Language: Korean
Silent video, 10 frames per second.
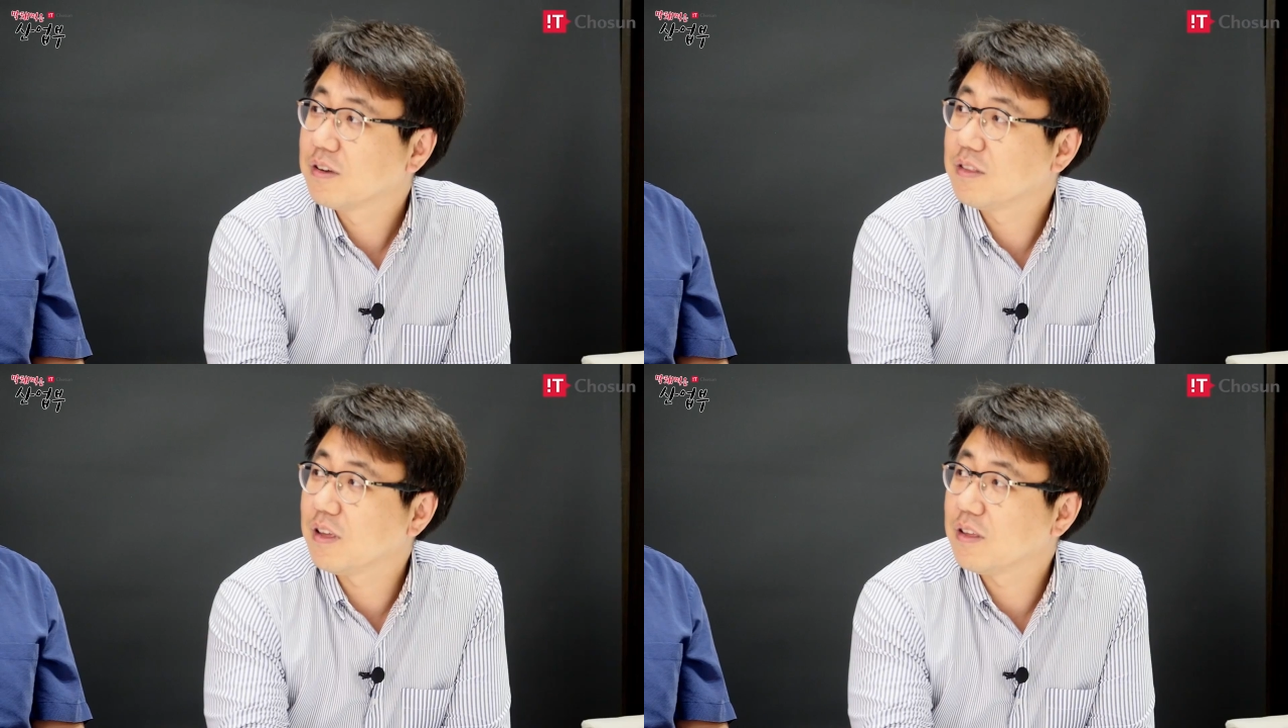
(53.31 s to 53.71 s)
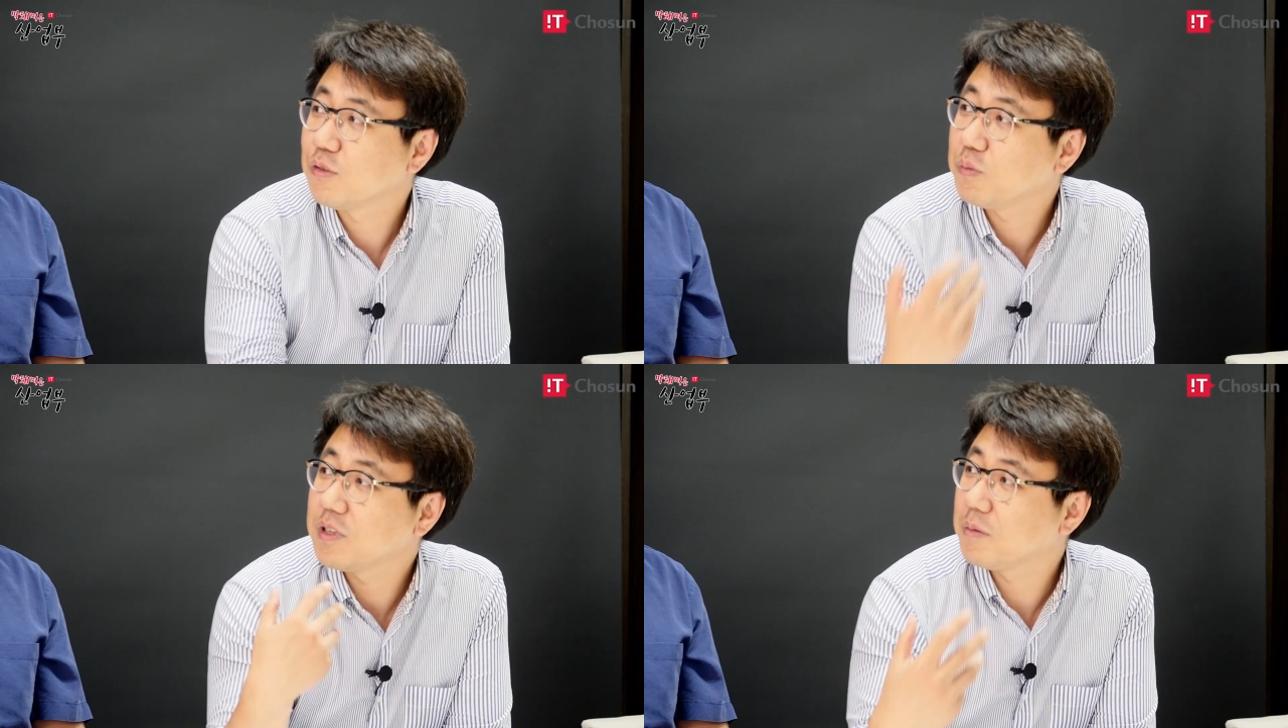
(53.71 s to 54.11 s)
근데
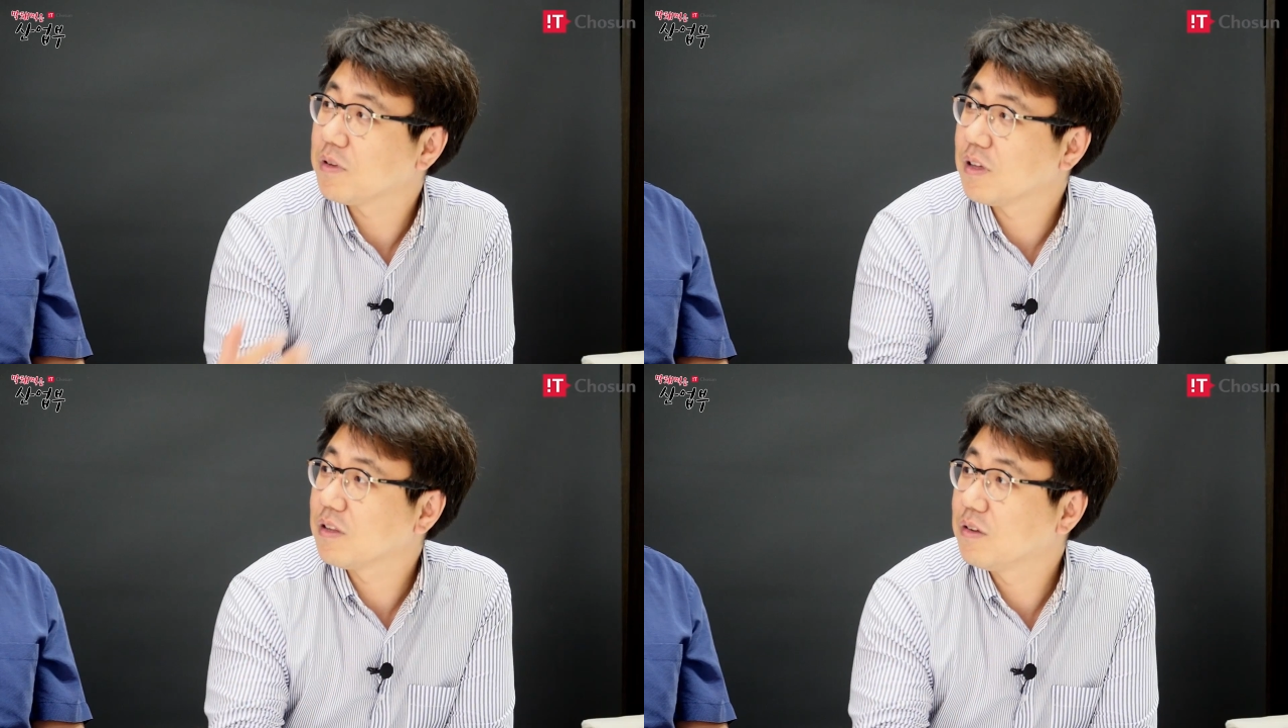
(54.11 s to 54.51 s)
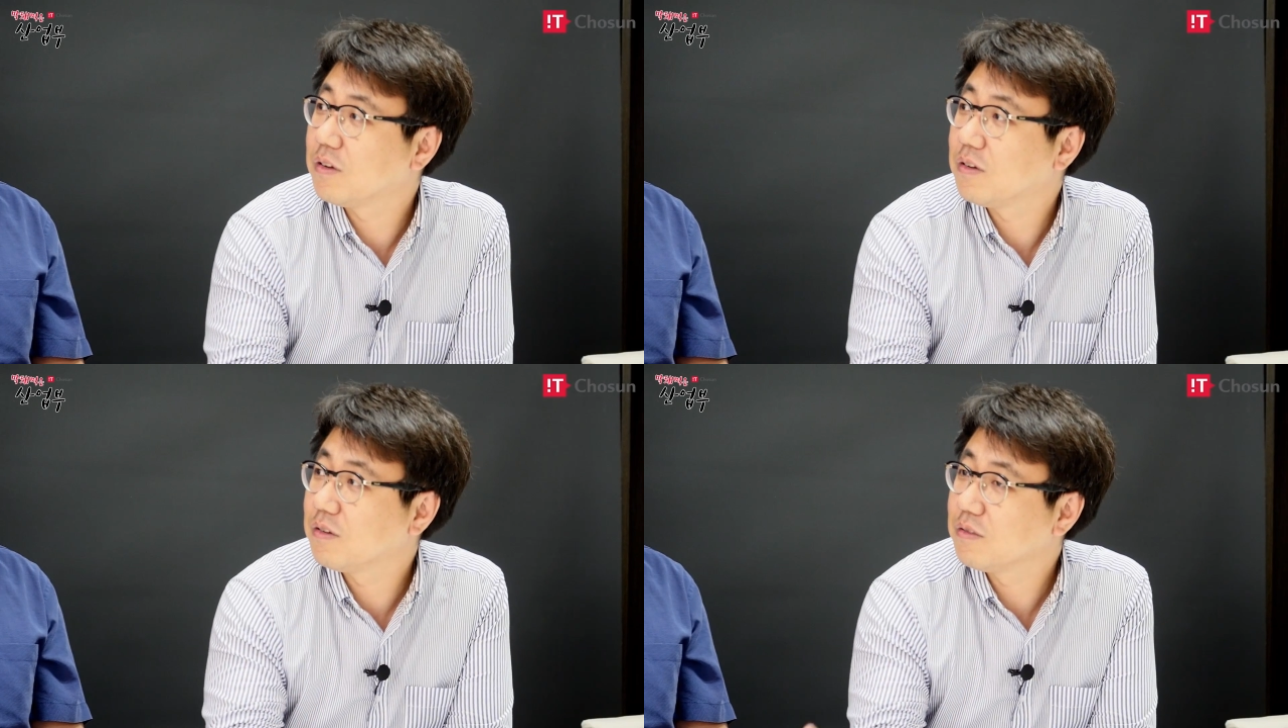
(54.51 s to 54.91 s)
소비자
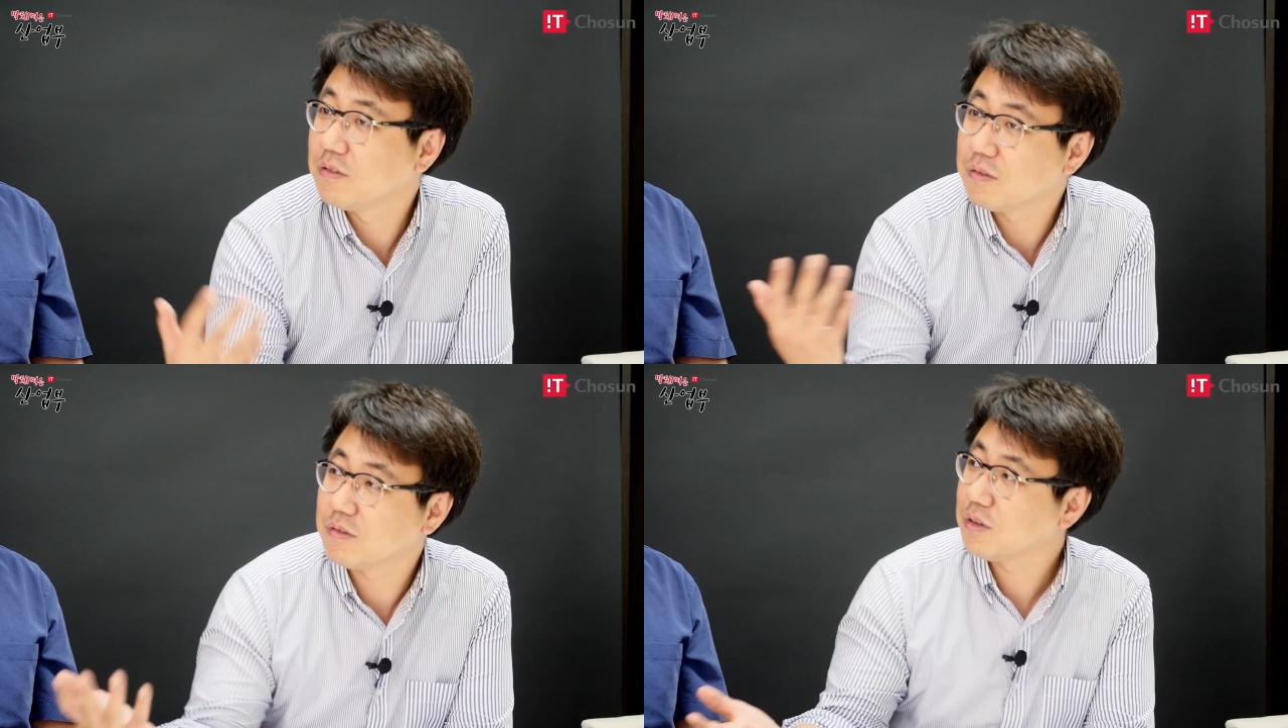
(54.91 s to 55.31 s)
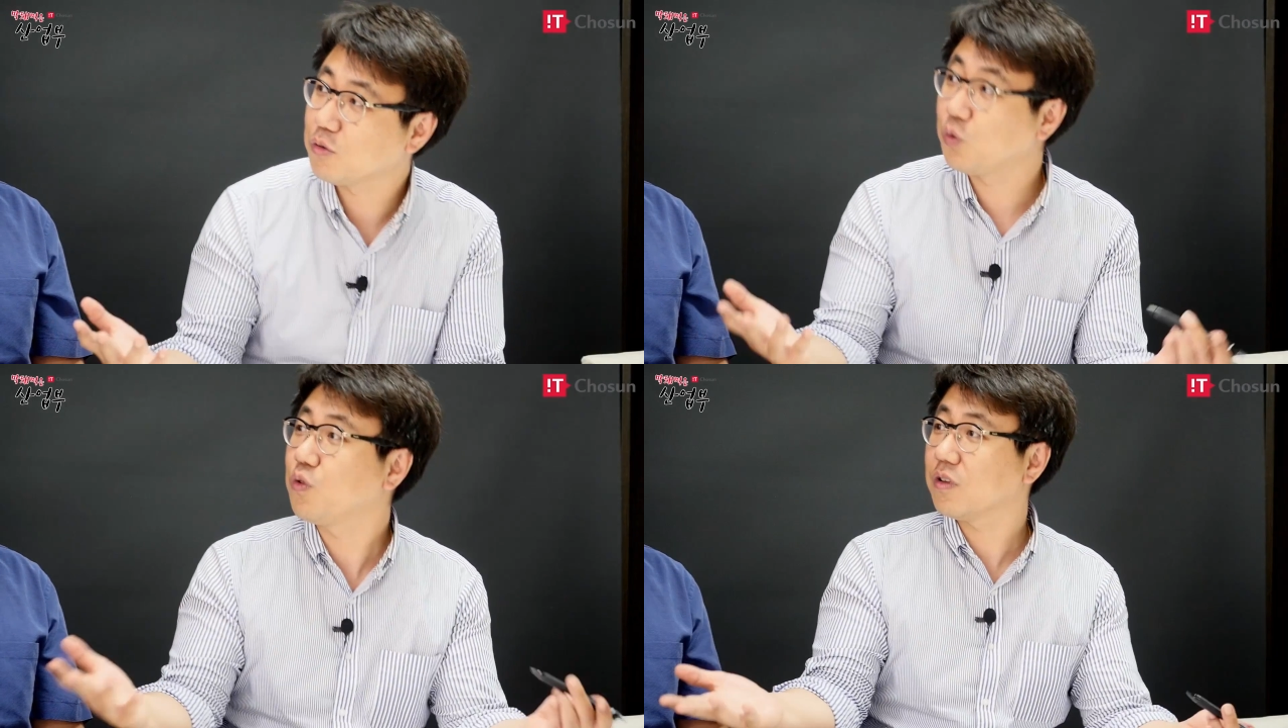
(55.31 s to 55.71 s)
입장에서는 이게
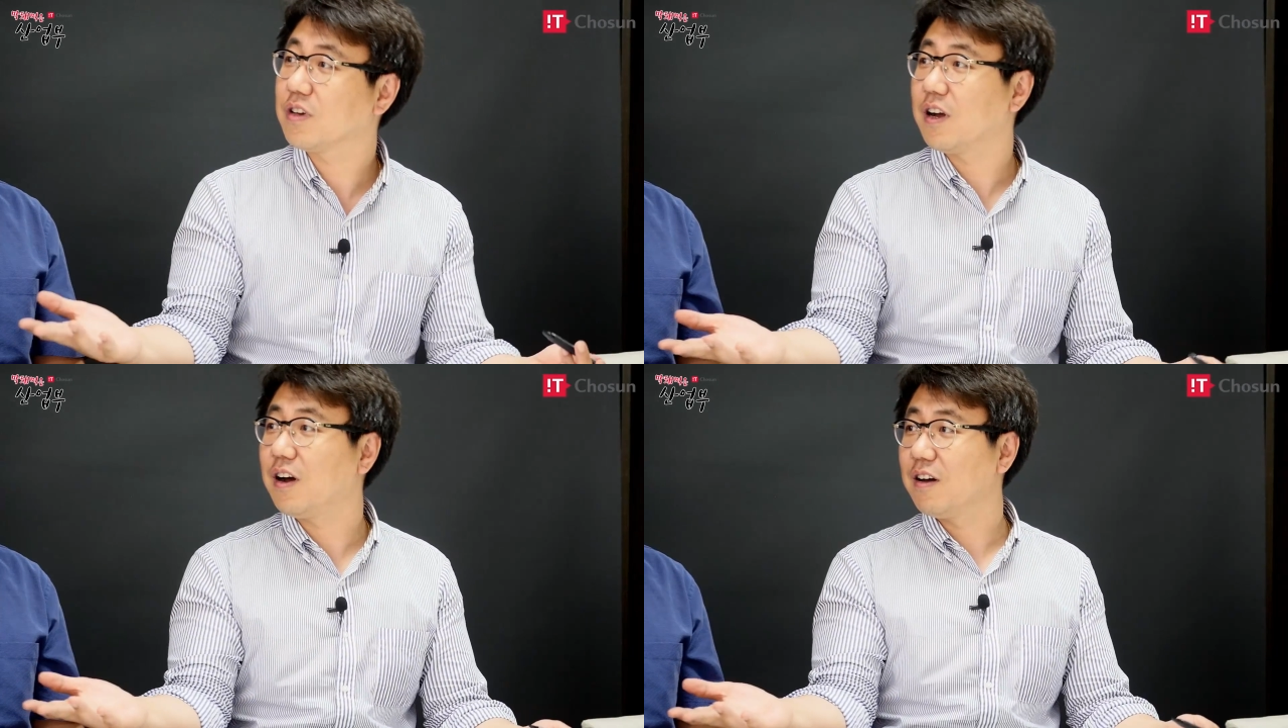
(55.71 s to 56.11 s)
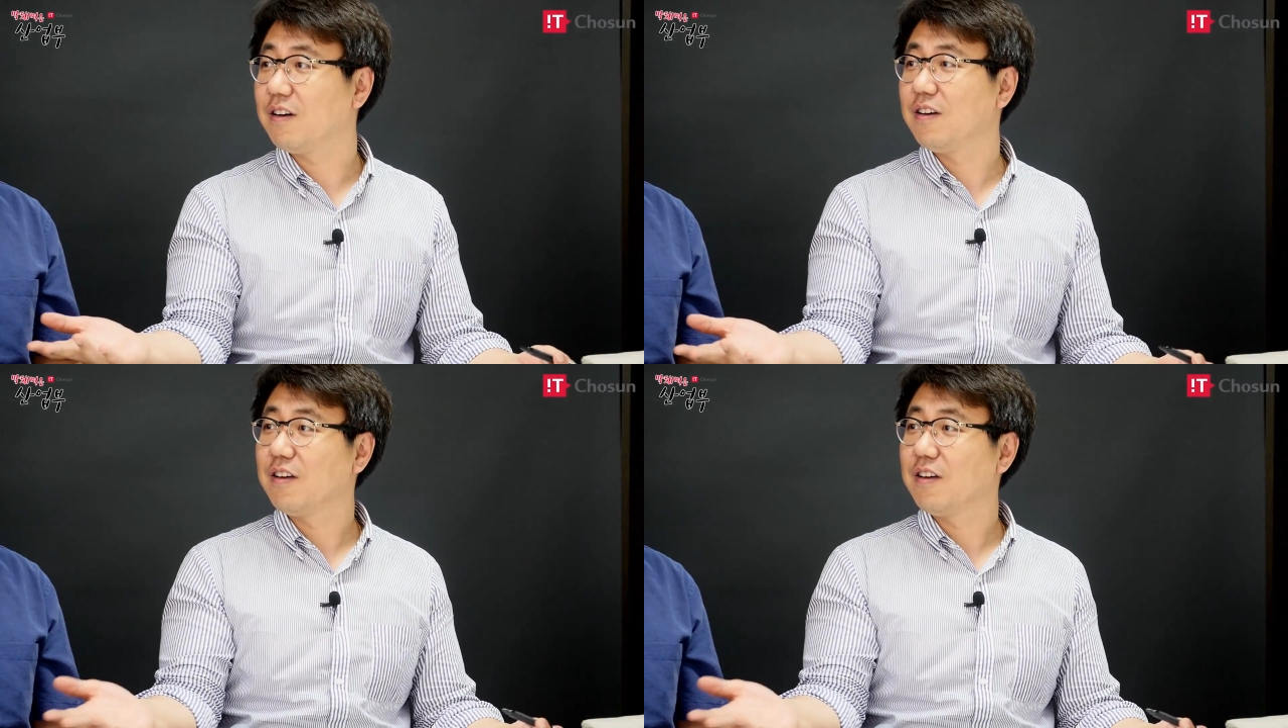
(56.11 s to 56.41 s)
좋은 거니까.